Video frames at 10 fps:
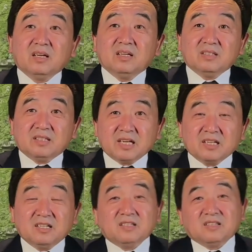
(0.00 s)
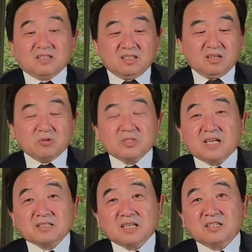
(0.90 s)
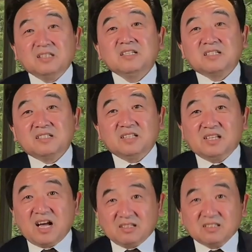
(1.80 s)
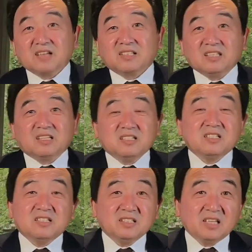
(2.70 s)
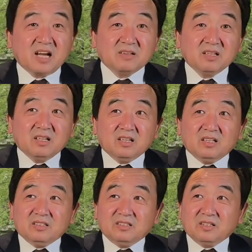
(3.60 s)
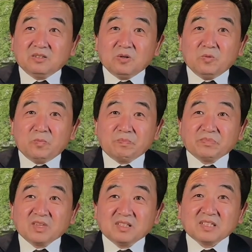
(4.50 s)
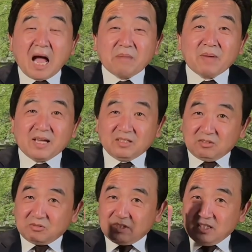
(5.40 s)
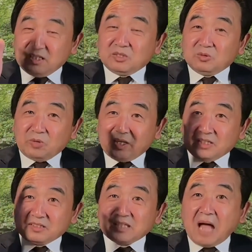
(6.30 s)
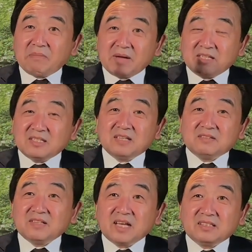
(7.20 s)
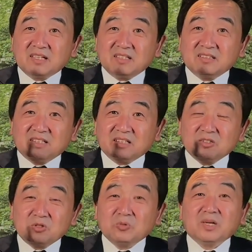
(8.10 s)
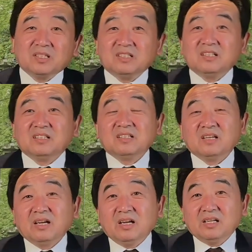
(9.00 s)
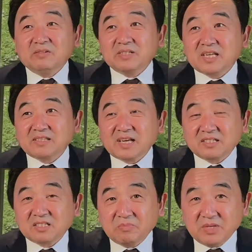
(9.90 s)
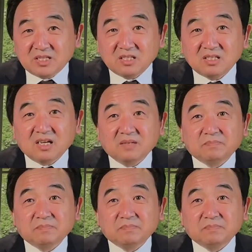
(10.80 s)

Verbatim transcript: 那这个人能够像他的恩师一样，当年的恩师一样，能够打败就是应对跟打败现在的这个凶狠的人，因为现在的史密斯呢，